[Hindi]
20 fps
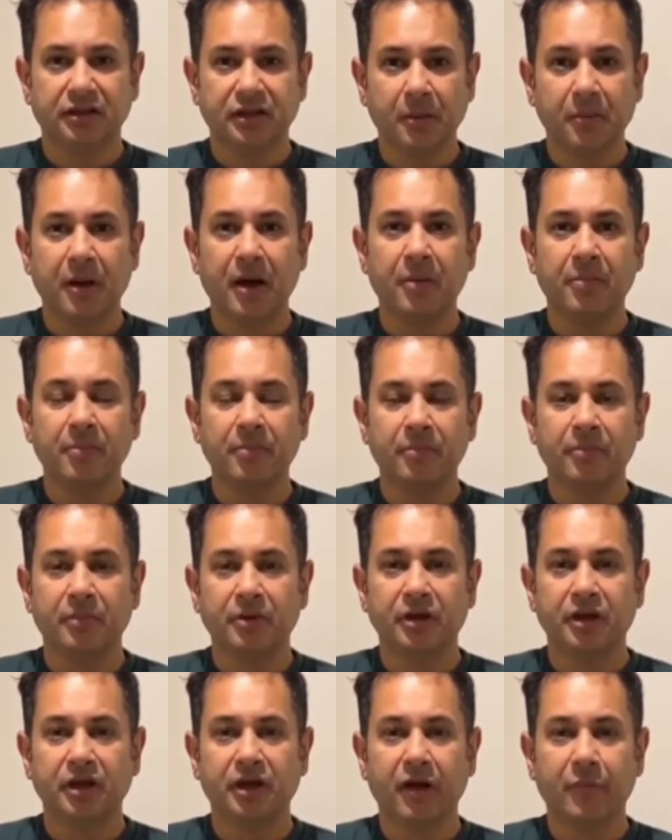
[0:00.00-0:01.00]
तब हम
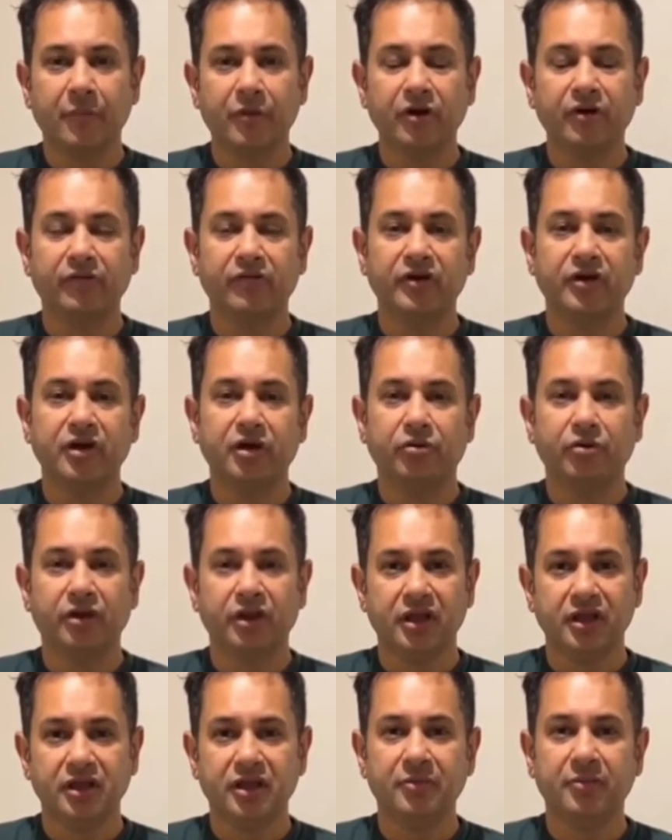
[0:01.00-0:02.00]
गवर्नमेंट ऑफ इंडिया
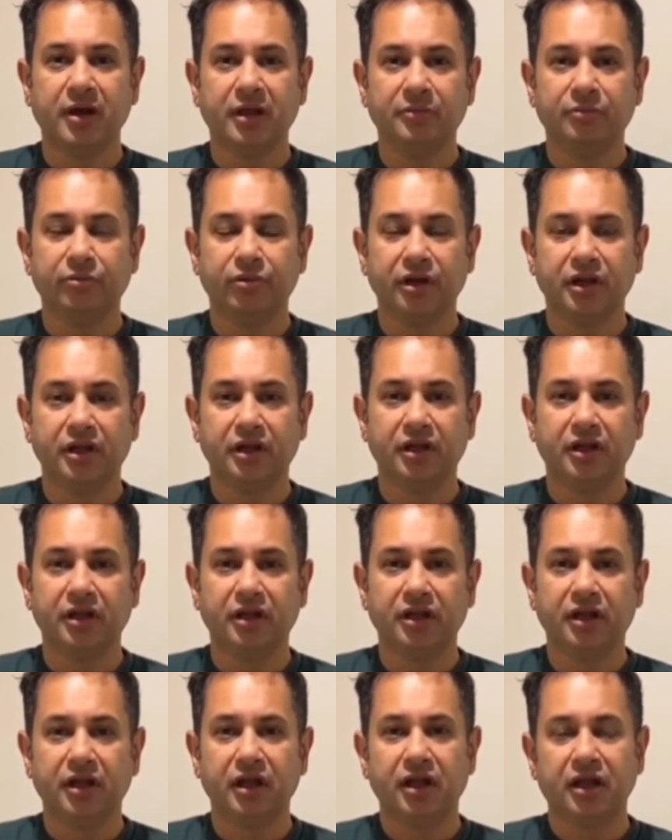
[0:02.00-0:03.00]
को एक ही बात
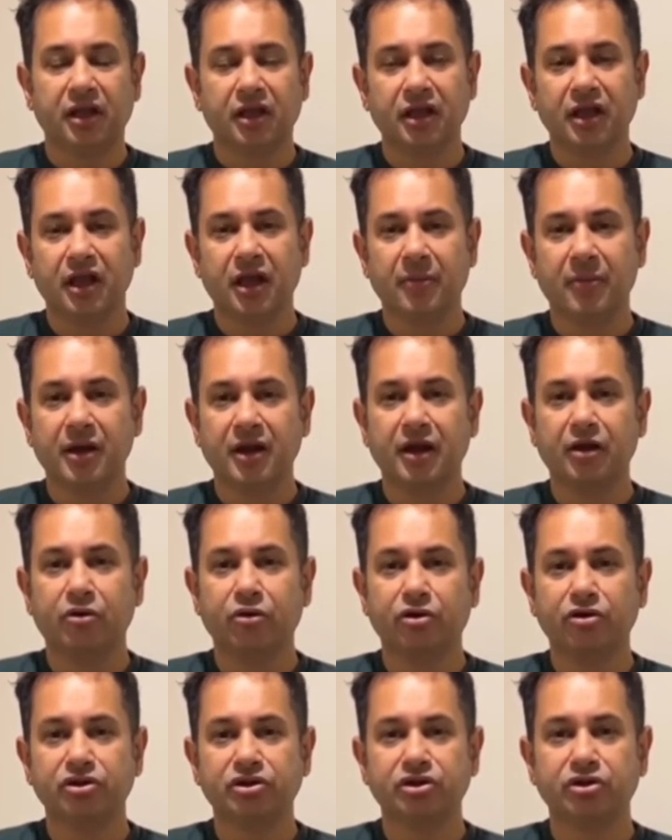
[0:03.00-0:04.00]
बोलेंगे कि हमारा
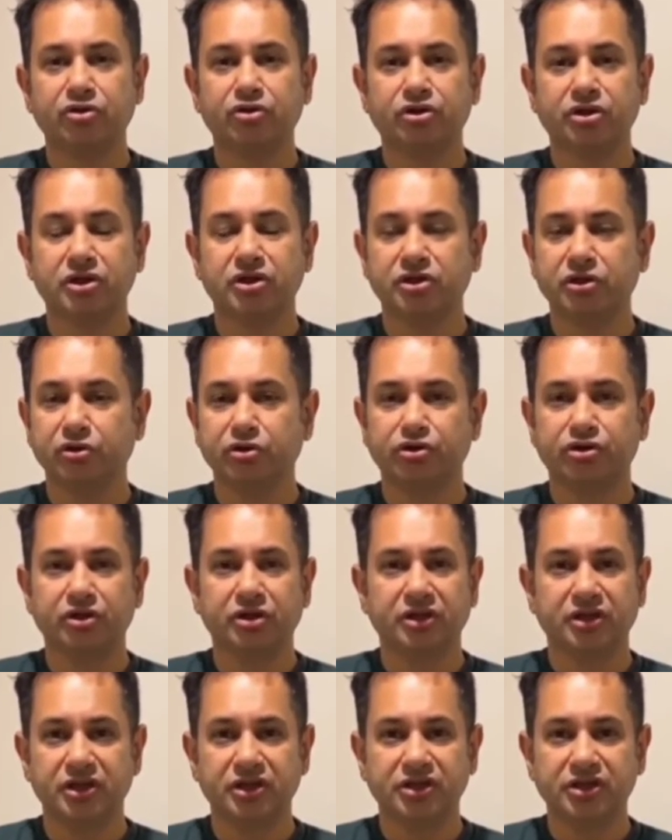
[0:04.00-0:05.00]
कॉन्स्टिट्यूशनल
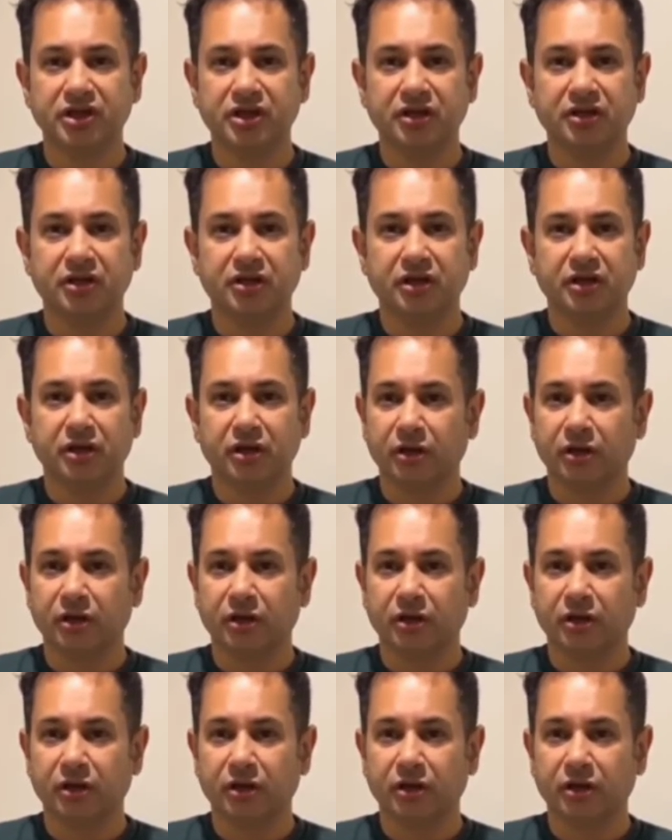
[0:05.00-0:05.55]
सोल्यूशन दीजिए